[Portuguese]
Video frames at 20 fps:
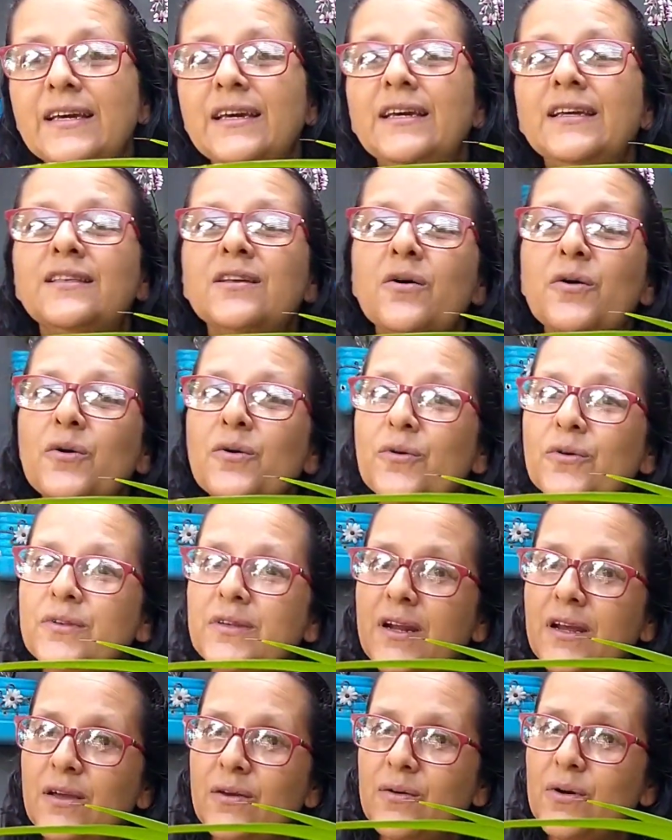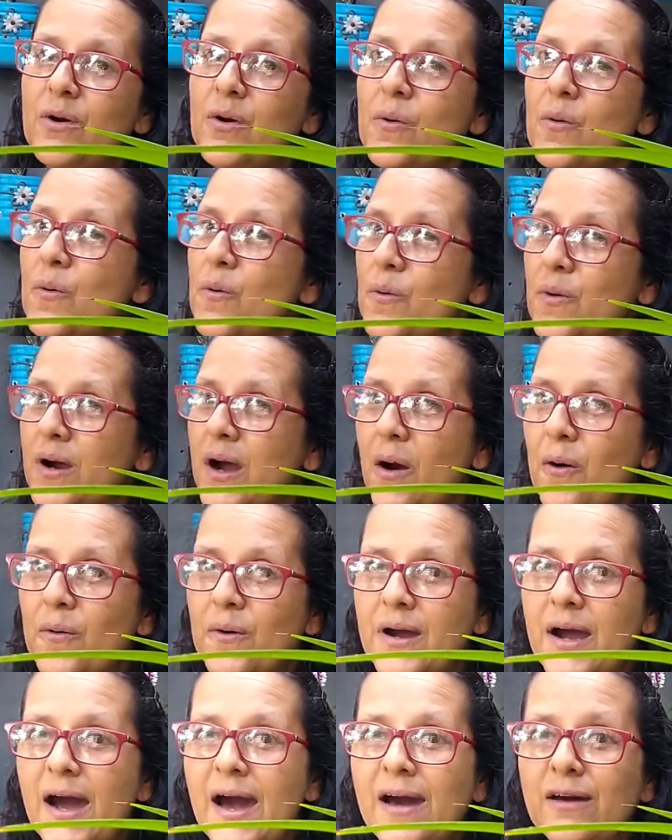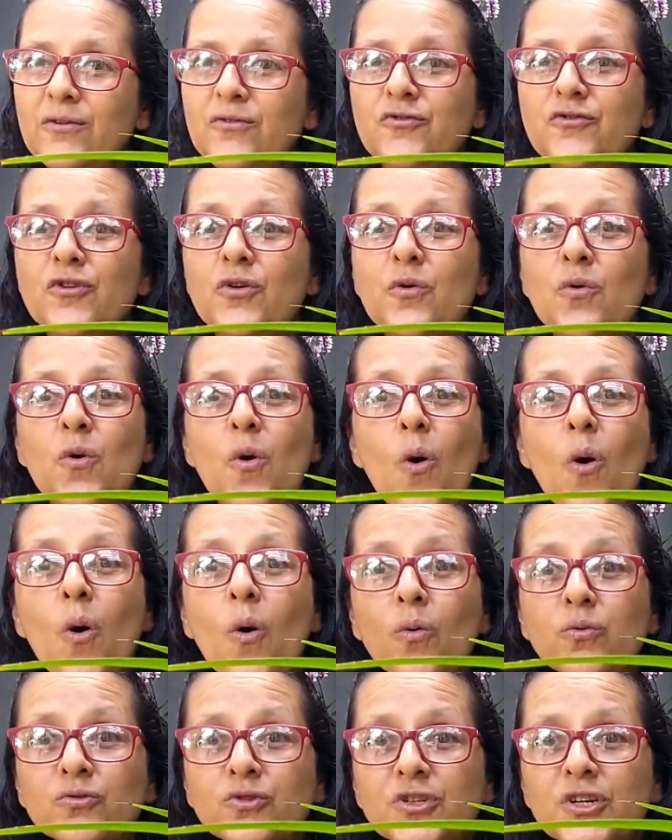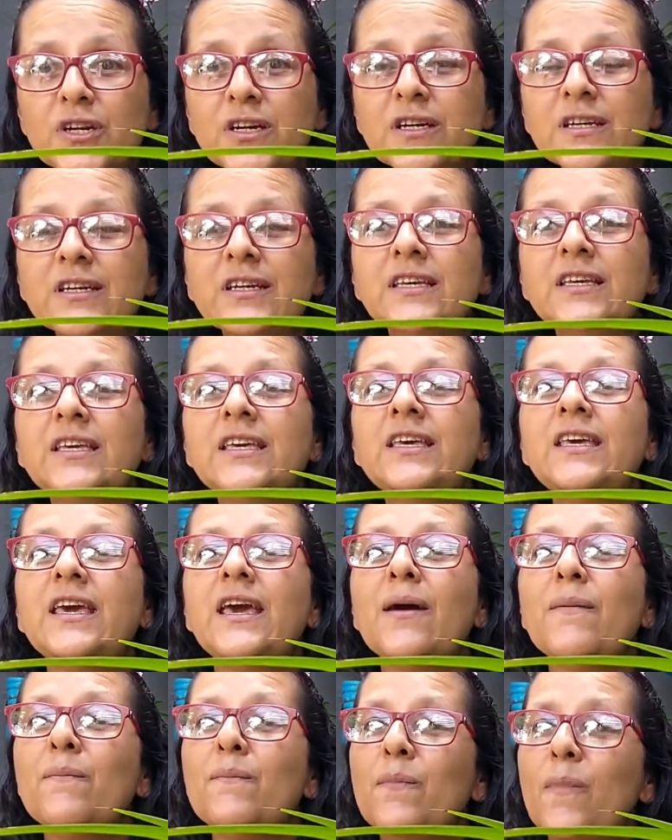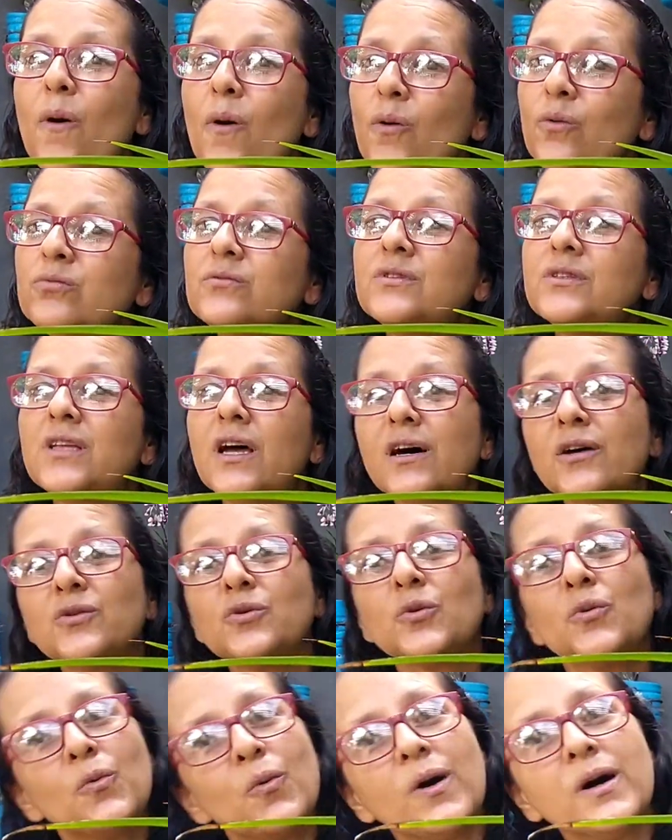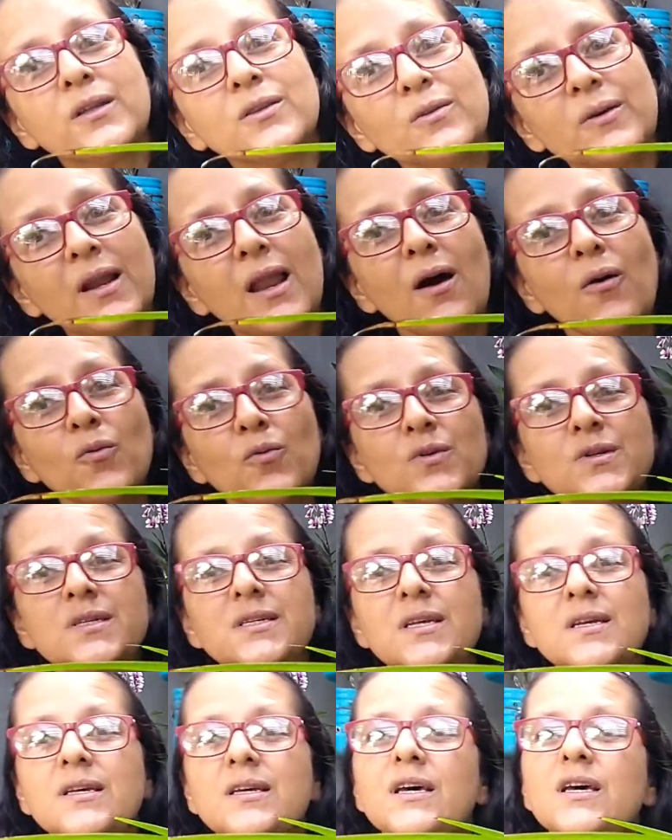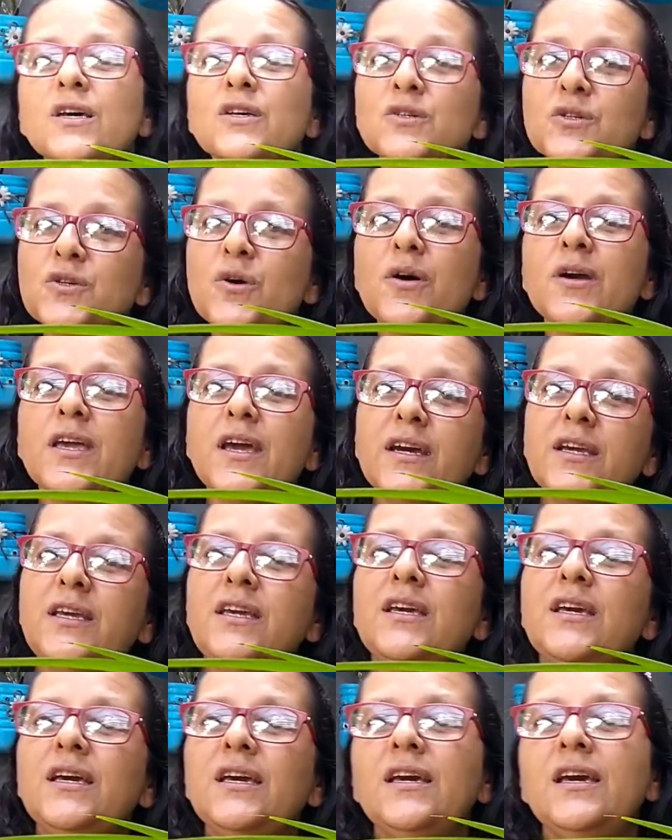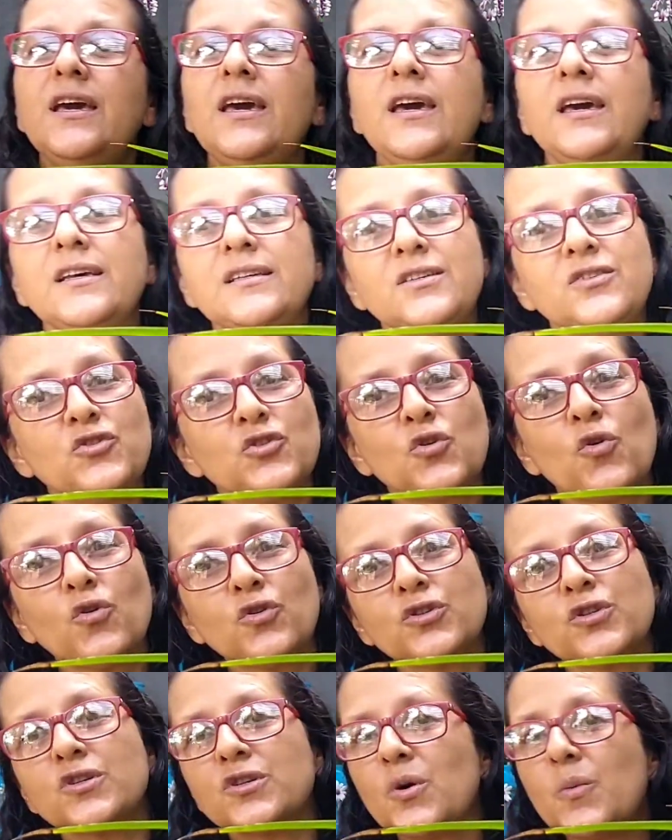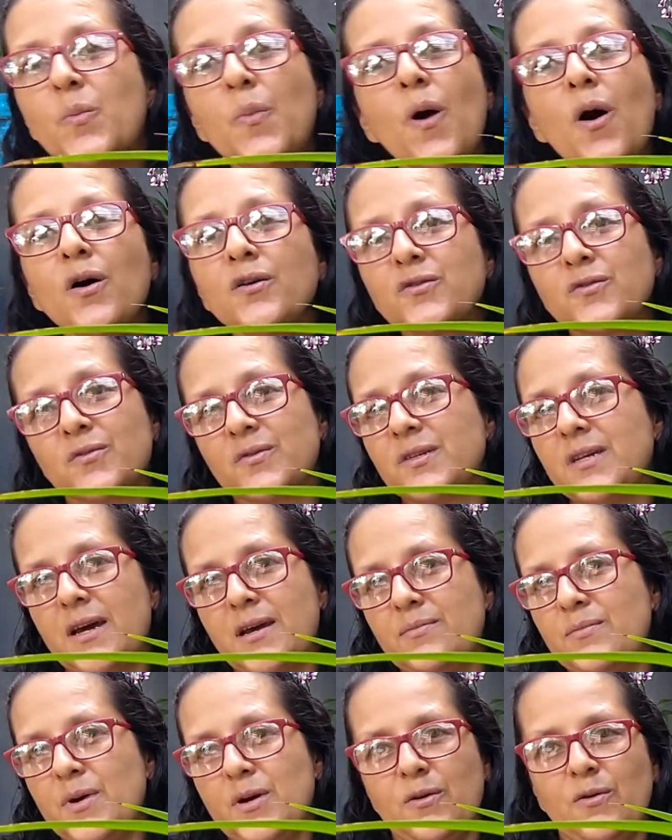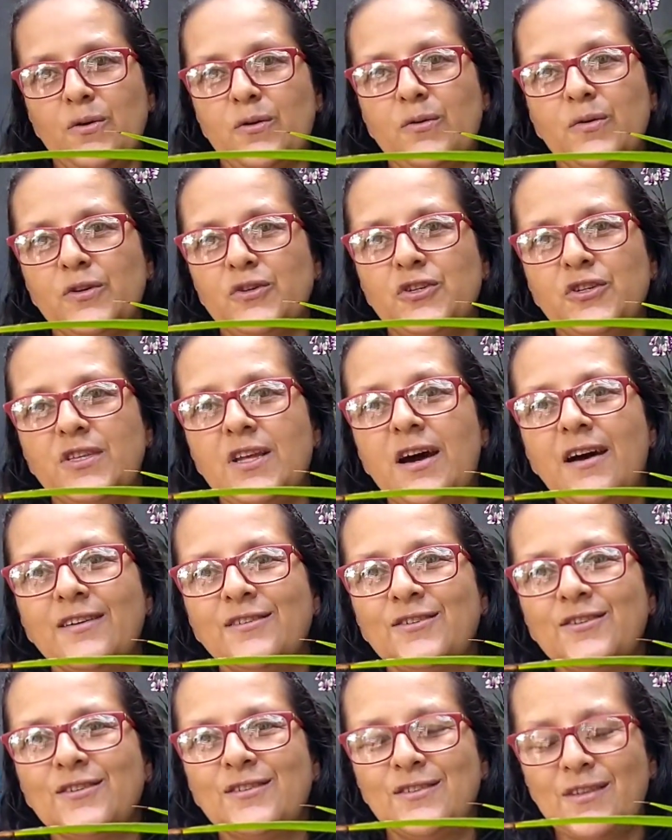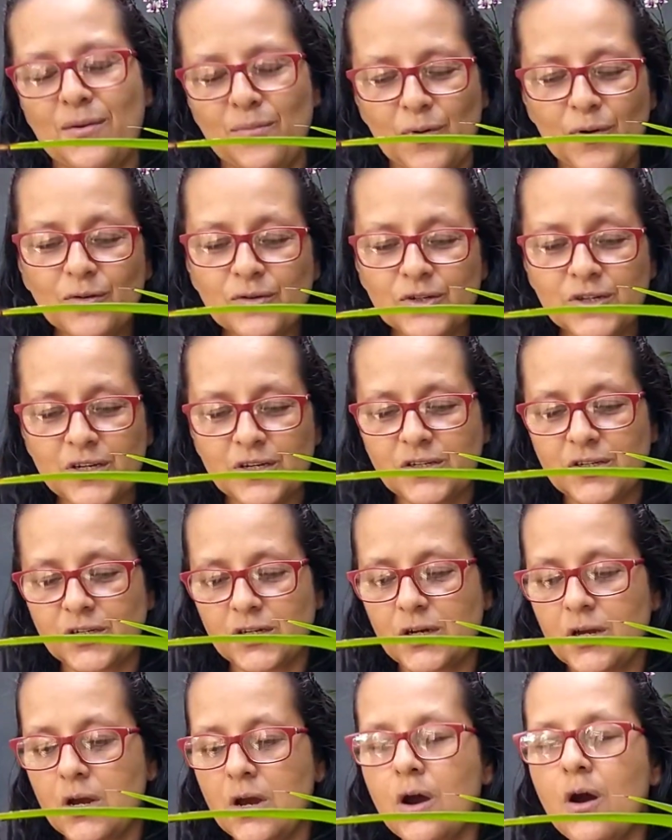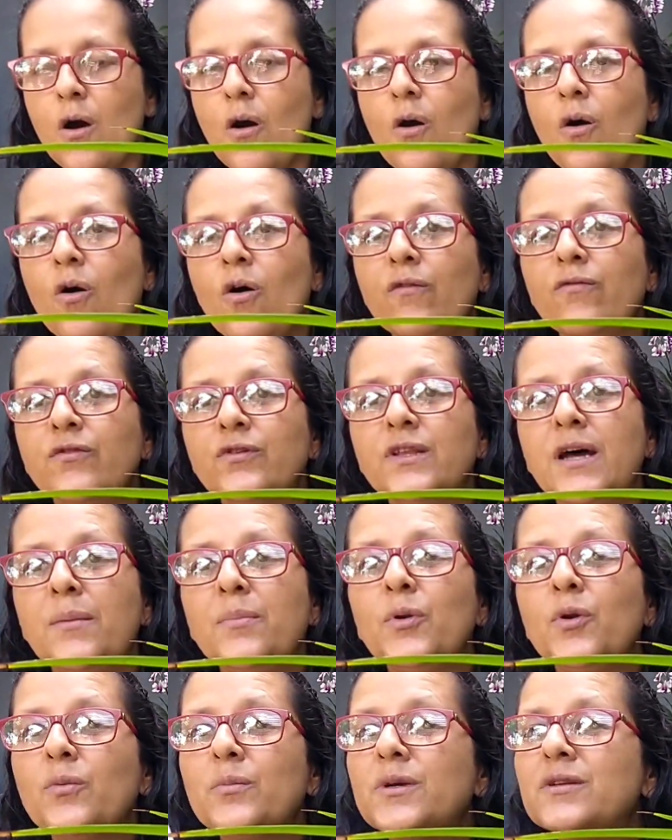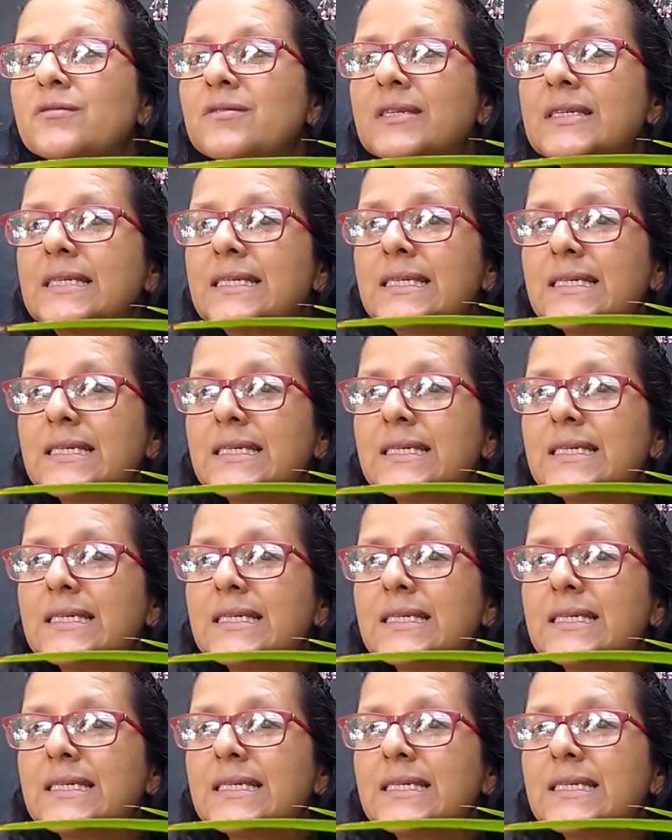Então eu encontrei o calcário de concha, que é bom tanto quanto ela usa. Só que aqui esse de conchas eu posso usar em maior quantidade, tá bom, gente? Ó, vou dar pelo menos